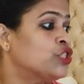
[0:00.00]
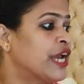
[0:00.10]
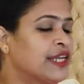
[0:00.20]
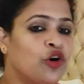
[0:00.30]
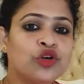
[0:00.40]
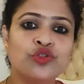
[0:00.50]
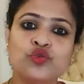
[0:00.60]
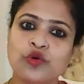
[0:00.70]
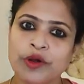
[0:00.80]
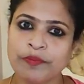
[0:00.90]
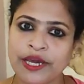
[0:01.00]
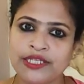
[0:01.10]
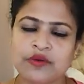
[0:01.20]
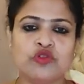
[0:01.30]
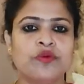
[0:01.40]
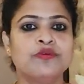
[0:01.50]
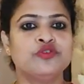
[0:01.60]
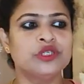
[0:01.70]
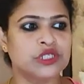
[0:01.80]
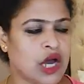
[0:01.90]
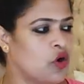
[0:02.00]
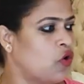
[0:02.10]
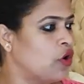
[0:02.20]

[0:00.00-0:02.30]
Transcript: সেটাও কিন্তু তোমরা পেয়ে যাবে তোমরা যদি চাও